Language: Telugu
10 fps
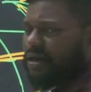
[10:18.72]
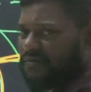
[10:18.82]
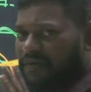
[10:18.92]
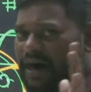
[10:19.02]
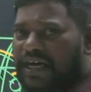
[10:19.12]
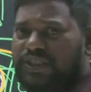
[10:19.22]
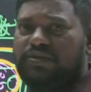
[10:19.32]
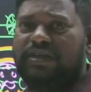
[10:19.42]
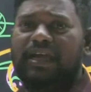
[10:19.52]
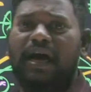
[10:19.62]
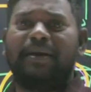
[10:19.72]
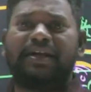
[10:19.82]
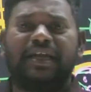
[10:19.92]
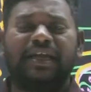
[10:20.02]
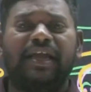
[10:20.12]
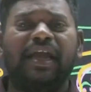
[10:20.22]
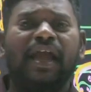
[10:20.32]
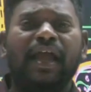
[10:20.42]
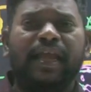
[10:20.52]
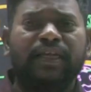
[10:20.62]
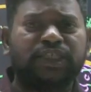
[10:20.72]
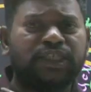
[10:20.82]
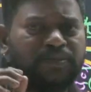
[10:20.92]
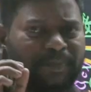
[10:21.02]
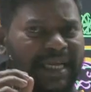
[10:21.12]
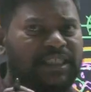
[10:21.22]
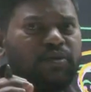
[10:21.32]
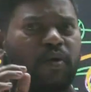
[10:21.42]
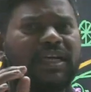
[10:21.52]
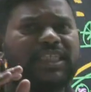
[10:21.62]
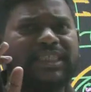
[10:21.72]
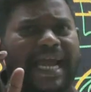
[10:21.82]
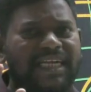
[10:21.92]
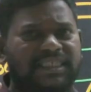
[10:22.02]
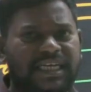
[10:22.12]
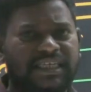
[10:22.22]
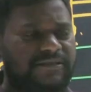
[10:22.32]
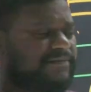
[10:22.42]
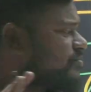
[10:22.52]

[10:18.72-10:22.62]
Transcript: చాలా ఫాస్ట్ ఉంటుంది కాబట్టి ఈ షీ స్పీక్స్ ఓన్లీ సాంస్క్రిట్